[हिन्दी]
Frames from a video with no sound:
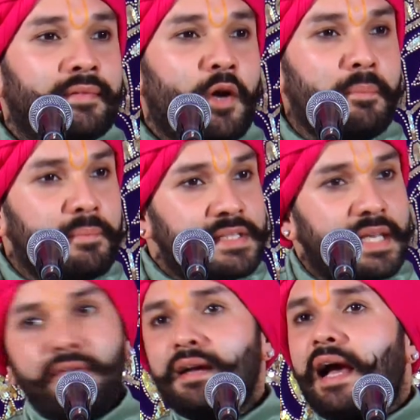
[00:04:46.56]
और
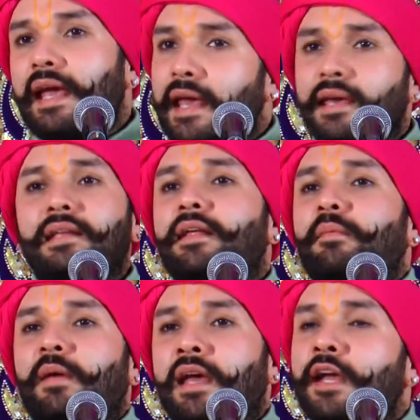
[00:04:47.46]
सेवक का एक ही
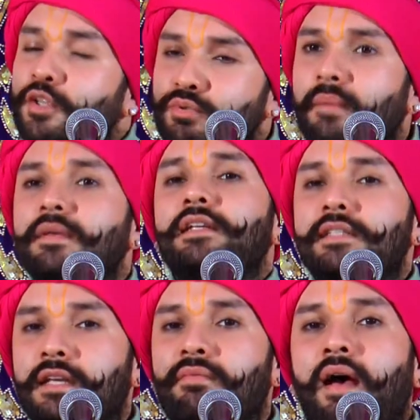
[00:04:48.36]
धर्म है स्वामी की
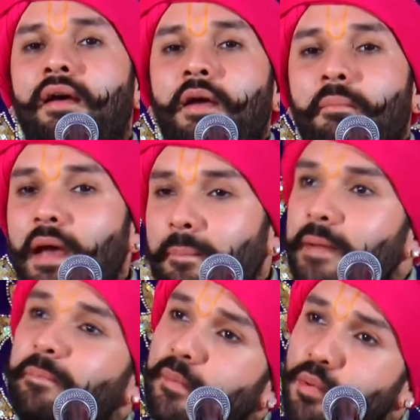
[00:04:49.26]
सेवा मैं अपने
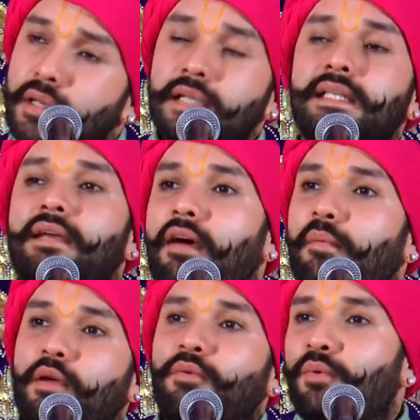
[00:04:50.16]
प्रभु की सेवा
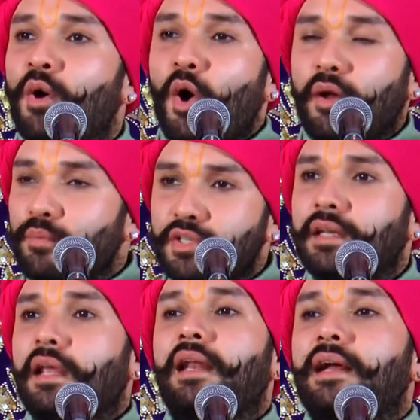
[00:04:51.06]
में हूं और मुझे
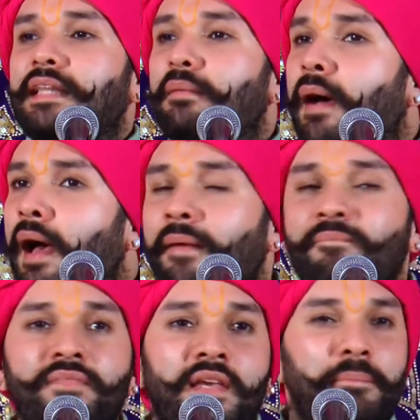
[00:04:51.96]
नहीं लगता मां
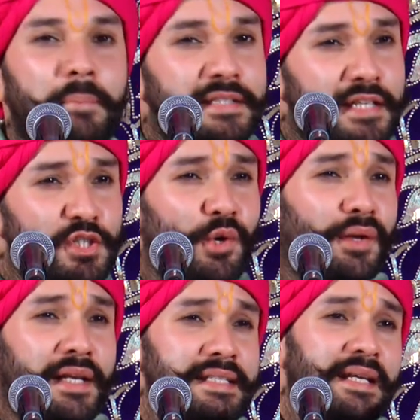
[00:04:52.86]
कि भजन
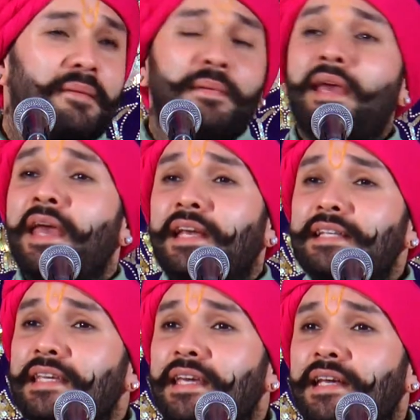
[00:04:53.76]
छोड़ने से कभी
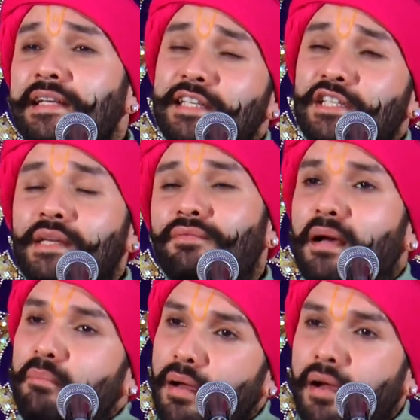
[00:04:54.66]
किसी किसी जीव
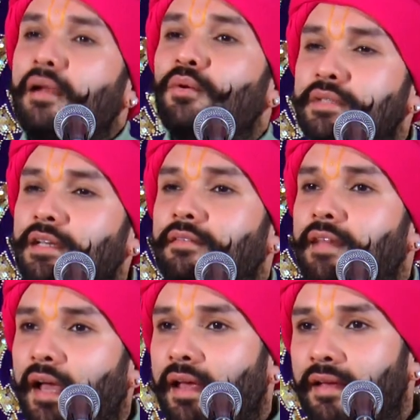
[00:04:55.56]
का मंगल हो सकता
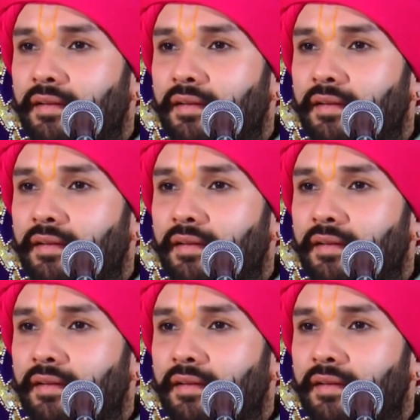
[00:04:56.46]
है